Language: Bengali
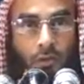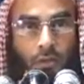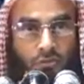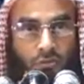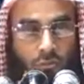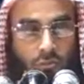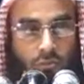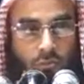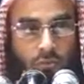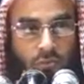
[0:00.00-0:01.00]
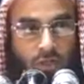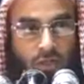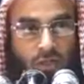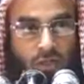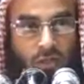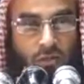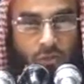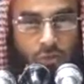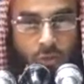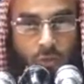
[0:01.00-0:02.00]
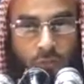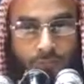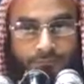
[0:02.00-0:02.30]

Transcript: কিন্তু জুমার দিনের গোসল